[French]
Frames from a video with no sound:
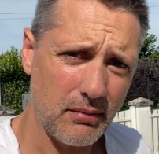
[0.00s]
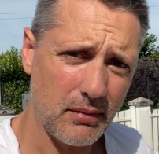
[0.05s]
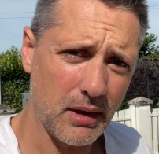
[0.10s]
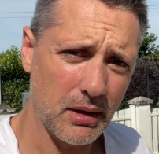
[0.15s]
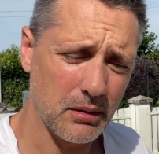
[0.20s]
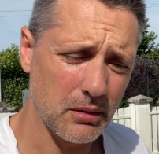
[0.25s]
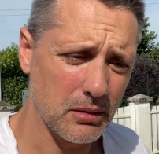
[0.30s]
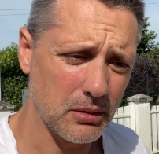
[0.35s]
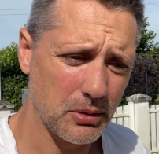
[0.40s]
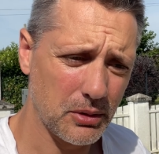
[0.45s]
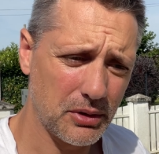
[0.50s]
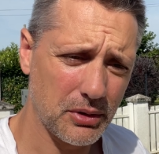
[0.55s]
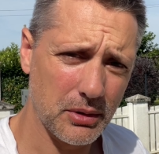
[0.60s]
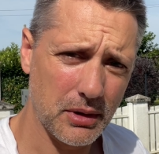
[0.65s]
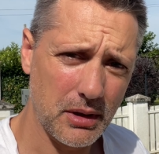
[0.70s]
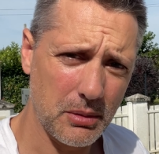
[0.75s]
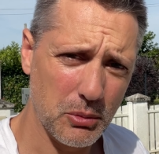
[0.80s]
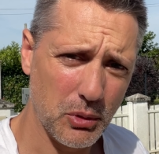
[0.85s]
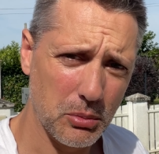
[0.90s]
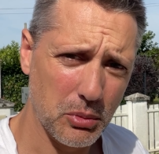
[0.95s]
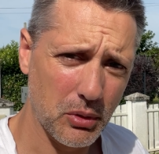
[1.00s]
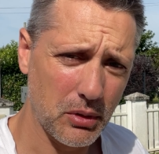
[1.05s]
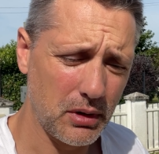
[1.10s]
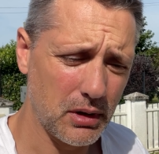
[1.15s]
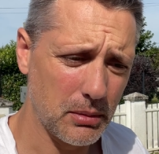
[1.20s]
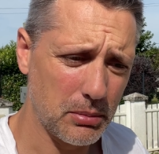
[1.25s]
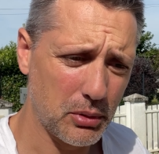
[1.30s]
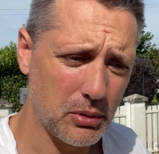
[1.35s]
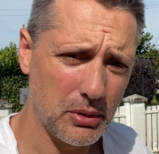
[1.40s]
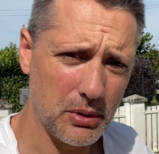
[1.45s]
euh, le soleil me brûle
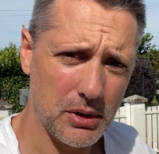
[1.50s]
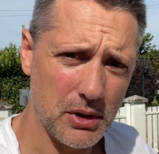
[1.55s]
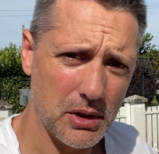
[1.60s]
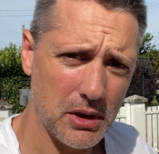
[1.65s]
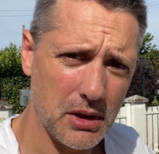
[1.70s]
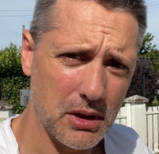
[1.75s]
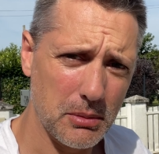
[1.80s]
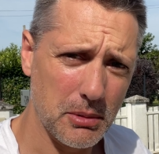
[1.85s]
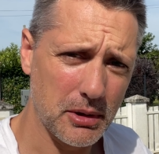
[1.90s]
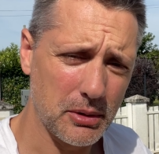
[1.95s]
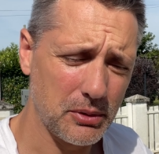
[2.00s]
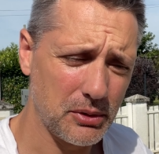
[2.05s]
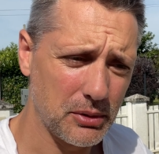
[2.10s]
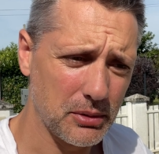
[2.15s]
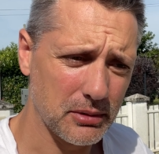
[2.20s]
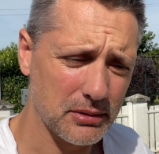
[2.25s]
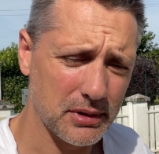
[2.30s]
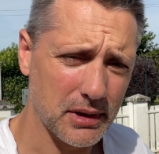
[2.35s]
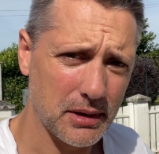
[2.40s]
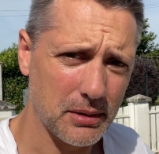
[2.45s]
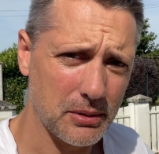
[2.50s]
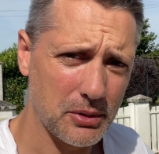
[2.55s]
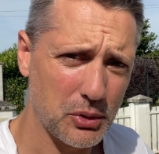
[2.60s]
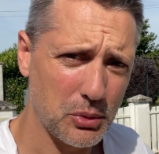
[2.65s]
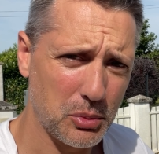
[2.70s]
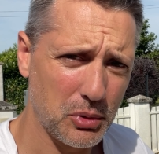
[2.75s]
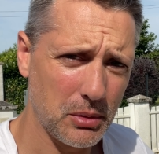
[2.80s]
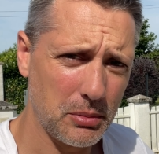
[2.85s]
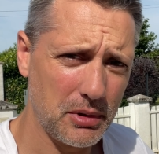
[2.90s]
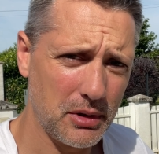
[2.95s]
la peau et j'ai mal aux yeux en fait, je suis
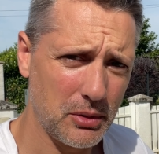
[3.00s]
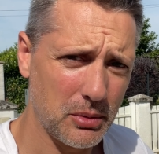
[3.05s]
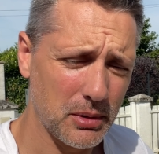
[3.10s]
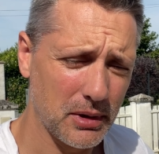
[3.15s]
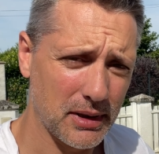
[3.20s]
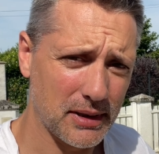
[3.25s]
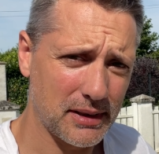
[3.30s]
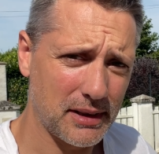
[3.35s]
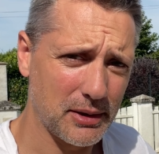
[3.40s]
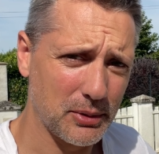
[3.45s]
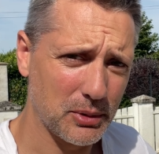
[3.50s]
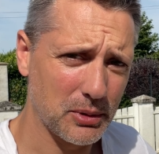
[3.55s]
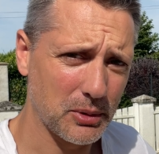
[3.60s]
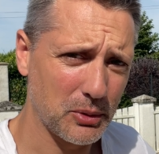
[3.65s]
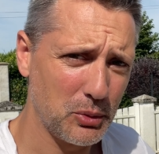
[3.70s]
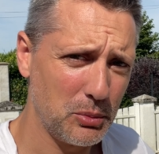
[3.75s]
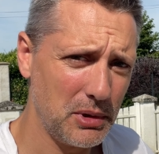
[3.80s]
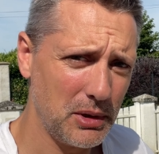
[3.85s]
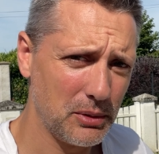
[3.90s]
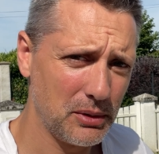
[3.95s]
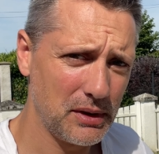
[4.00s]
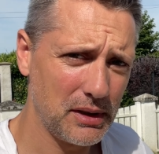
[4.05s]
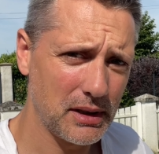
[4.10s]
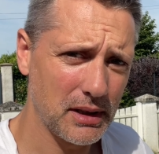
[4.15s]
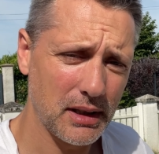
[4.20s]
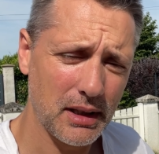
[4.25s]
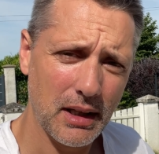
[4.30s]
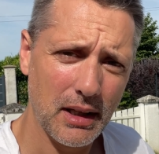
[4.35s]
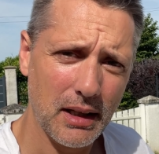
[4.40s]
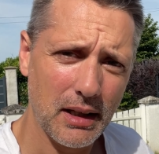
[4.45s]
plus habitué à ce qu'il y ait autant de
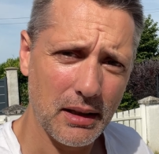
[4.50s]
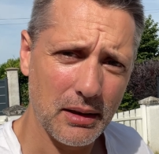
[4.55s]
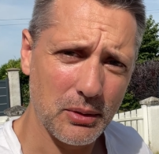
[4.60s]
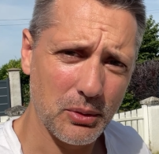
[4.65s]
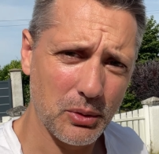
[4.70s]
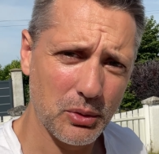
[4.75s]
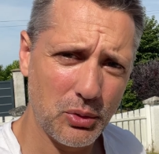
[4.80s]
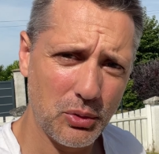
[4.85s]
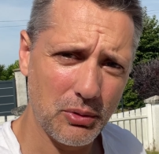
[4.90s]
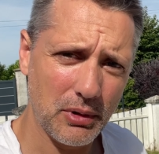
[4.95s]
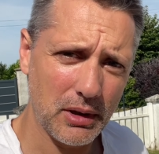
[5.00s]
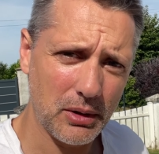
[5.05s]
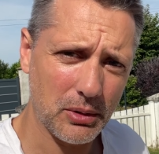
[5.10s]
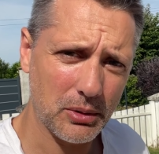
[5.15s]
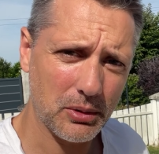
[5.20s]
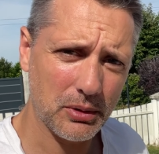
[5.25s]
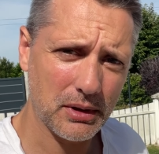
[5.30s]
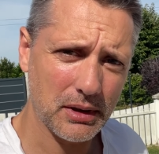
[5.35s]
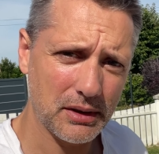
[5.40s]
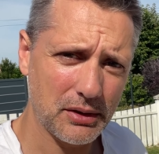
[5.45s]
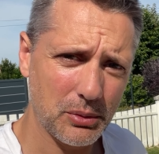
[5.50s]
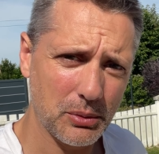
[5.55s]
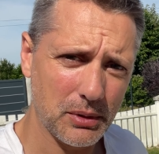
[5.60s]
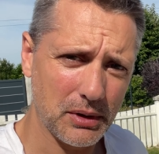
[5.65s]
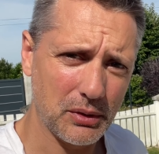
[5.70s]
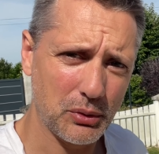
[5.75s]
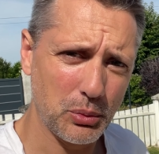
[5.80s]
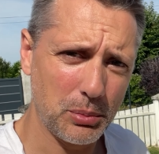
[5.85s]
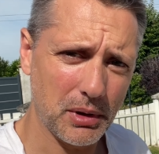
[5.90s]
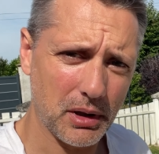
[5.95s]
luminosité. Donc tu vois, l'orientation est
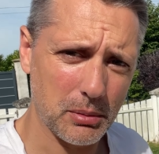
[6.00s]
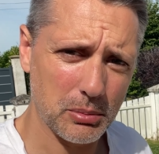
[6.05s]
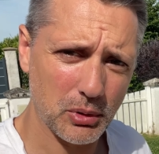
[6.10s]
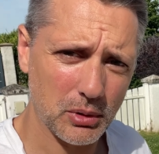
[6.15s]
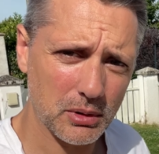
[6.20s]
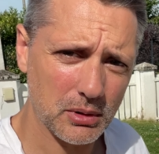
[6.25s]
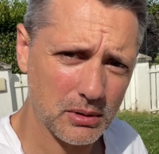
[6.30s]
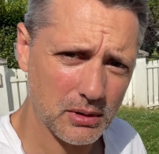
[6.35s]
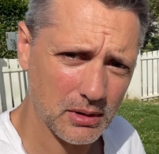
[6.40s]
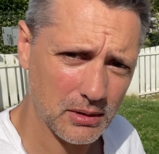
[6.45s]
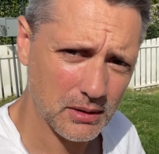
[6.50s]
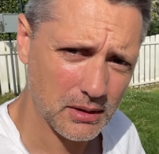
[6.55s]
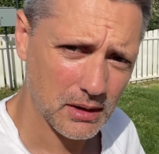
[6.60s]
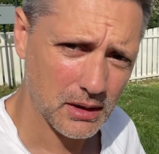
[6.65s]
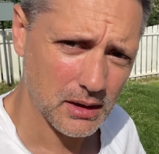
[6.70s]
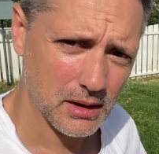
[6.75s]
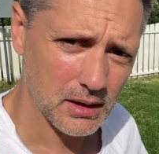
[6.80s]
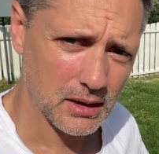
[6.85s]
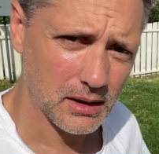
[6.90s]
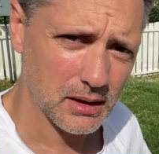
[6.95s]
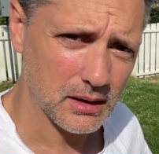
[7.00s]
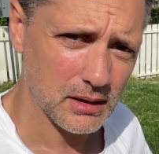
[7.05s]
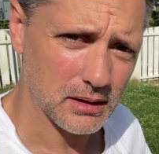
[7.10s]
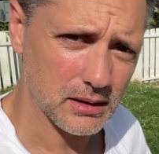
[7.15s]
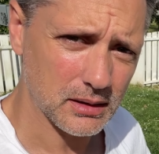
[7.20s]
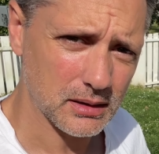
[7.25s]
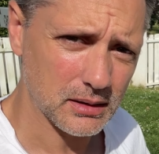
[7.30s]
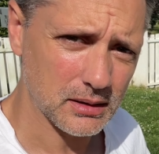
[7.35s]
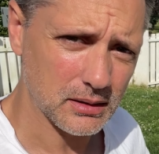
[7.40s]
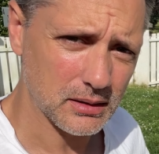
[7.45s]
super importante.
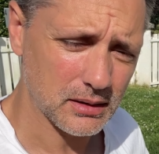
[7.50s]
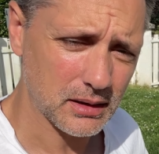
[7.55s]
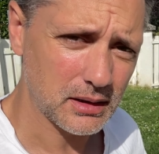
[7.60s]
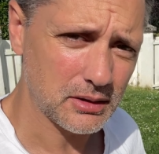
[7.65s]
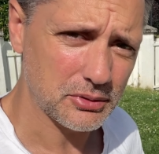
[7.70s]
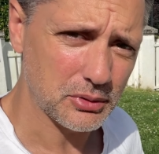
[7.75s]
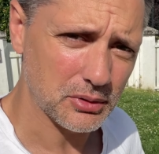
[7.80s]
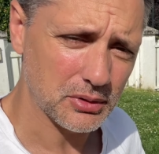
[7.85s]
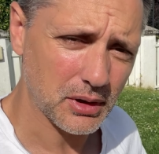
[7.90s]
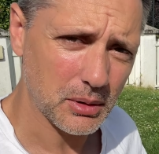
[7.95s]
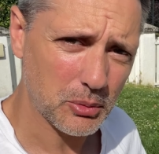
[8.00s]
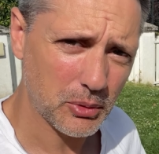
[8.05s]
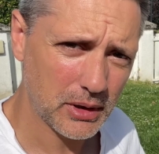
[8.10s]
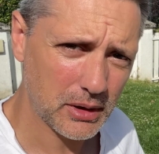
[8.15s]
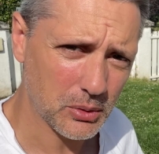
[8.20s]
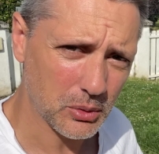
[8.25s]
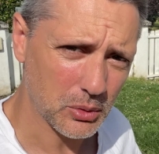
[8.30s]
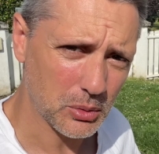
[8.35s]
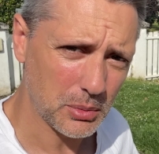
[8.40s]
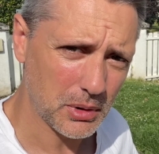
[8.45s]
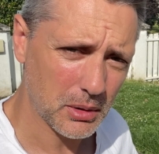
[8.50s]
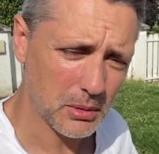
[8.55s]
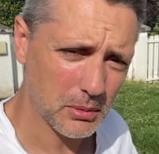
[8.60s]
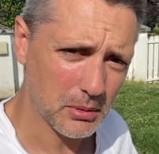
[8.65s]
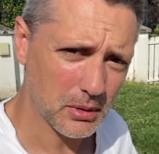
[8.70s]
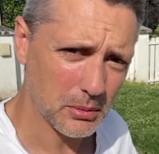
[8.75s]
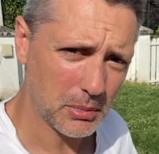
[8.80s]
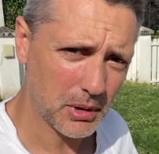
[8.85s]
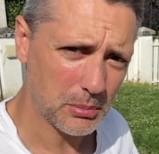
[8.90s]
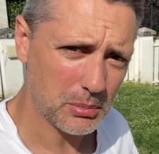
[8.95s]
Euh, là, il faut vraiment être
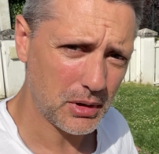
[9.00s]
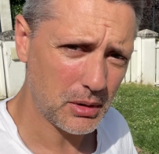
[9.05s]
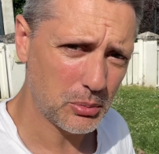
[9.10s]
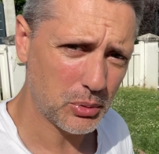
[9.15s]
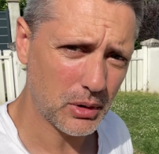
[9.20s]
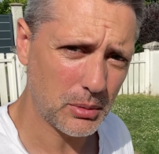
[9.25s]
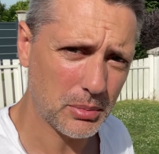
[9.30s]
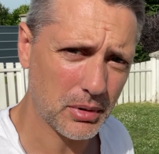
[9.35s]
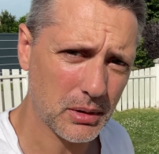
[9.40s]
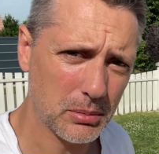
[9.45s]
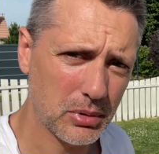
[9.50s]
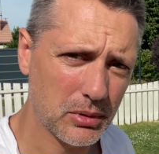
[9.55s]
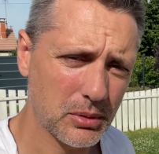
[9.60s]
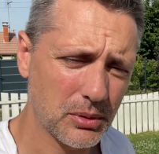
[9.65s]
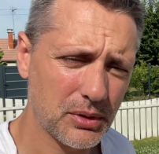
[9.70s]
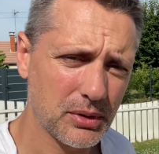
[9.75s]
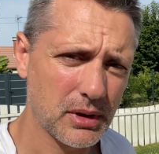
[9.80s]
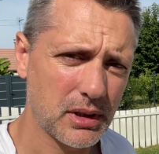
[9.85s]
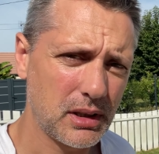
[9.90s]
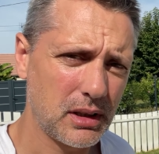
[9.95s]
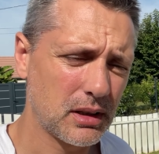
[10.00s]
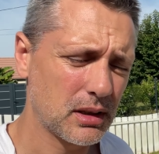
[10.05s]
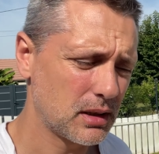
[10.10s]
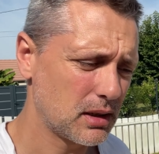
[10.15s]
bien, bien pile poil par rapport au soleil.